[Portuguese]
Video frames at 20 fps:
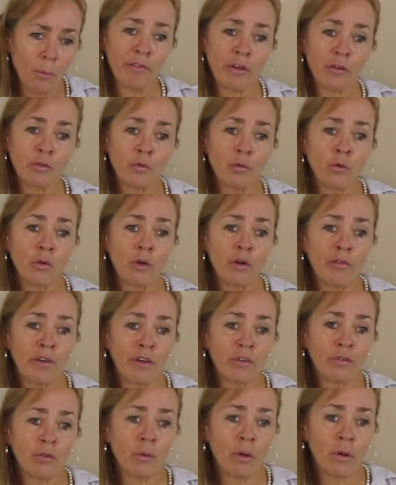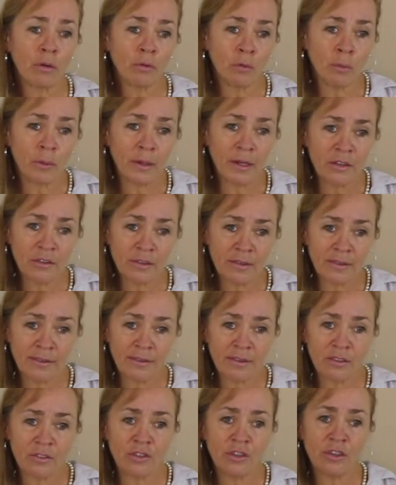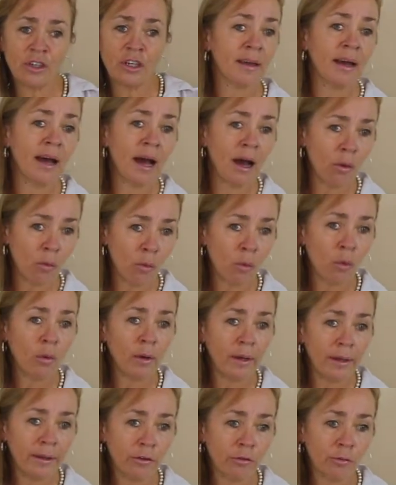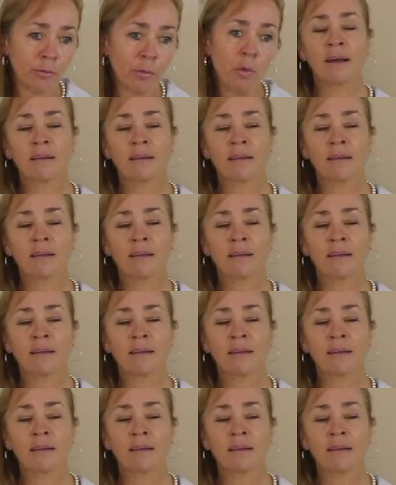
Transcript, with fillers: fez com que houvesse um alto índice de alcoolismo.